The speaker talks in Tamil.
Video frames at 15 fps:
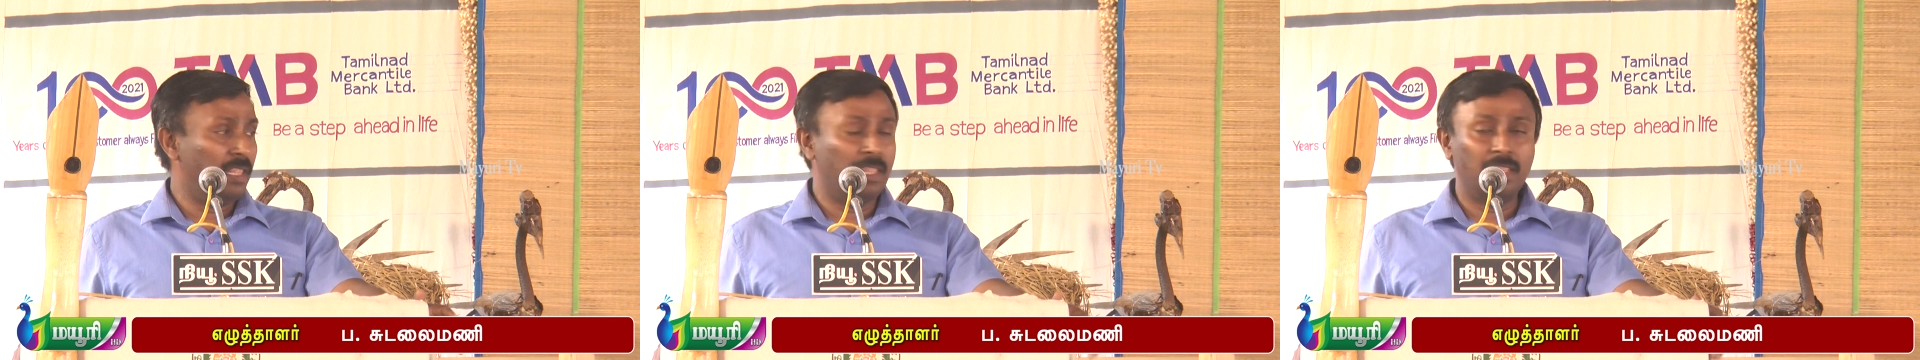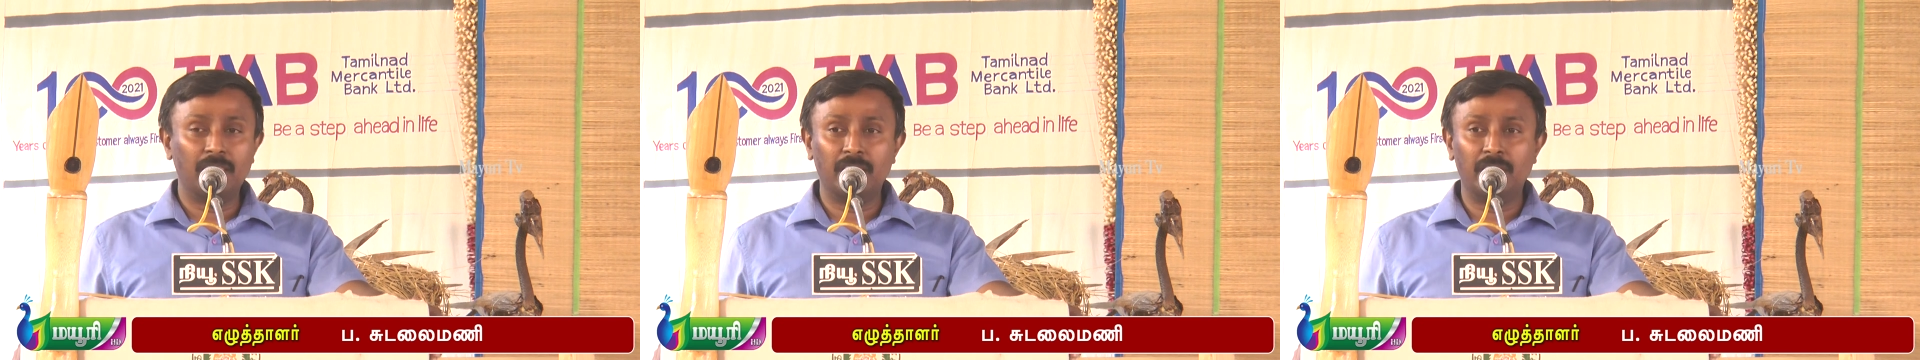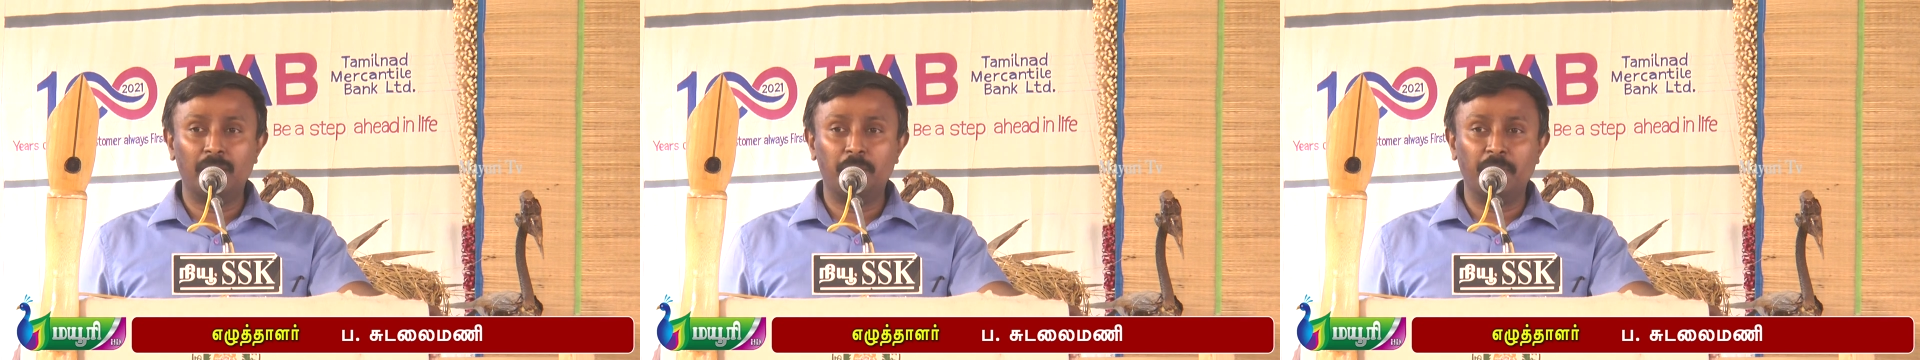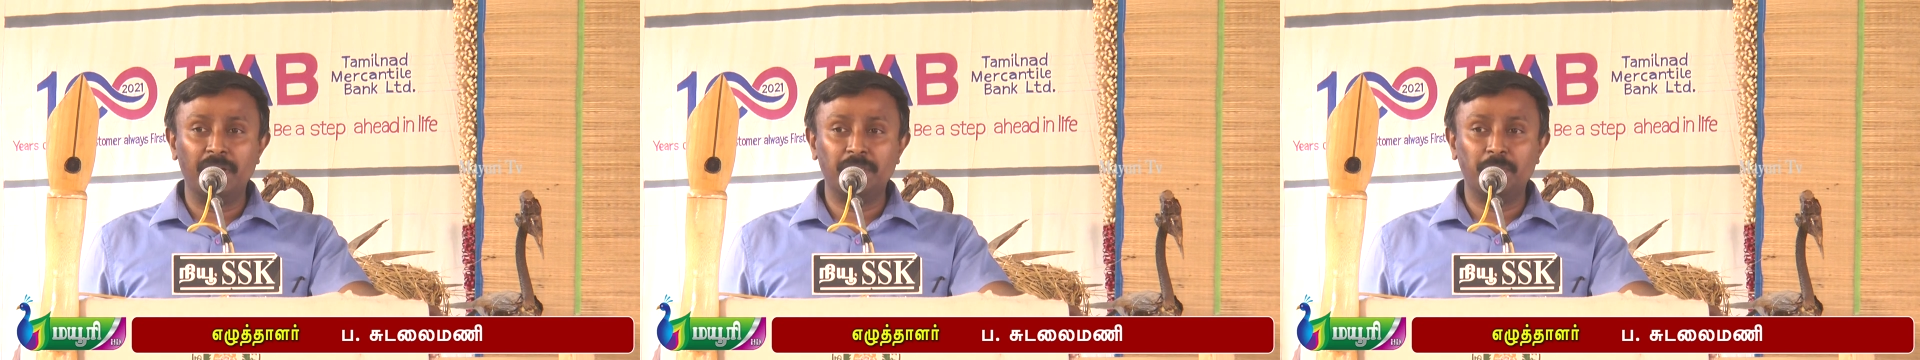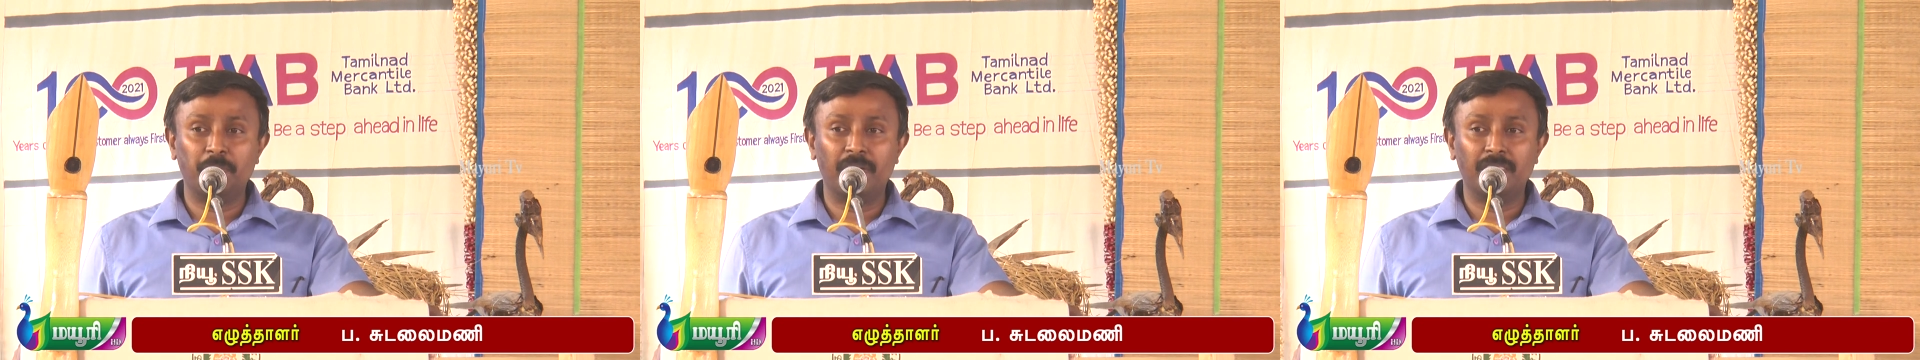ஏதாவது அதை
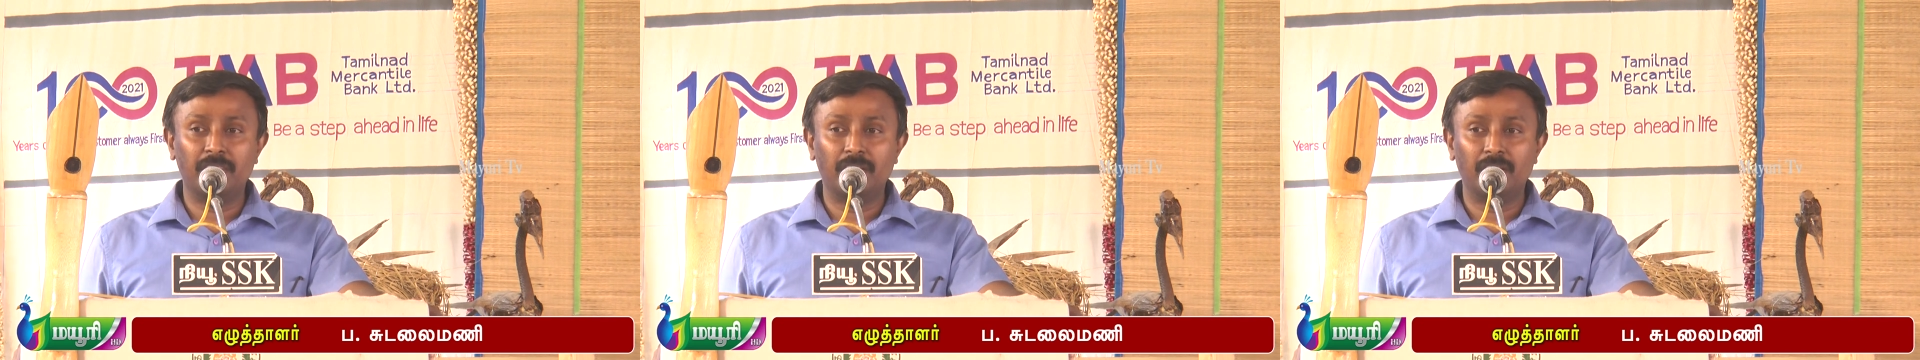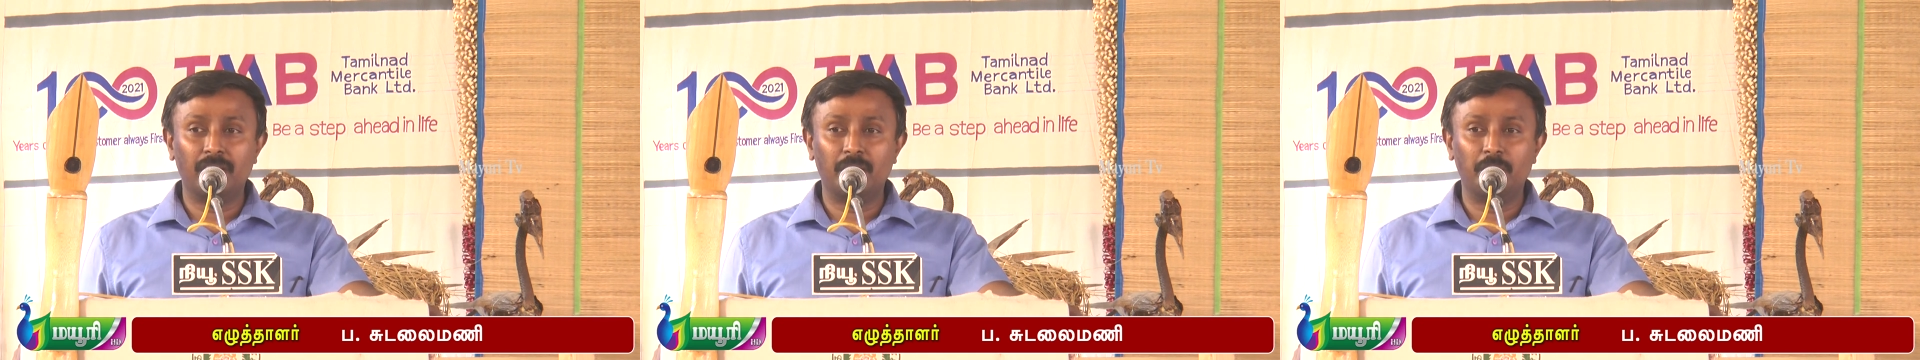படித்து பார்த்துட்டீங்களா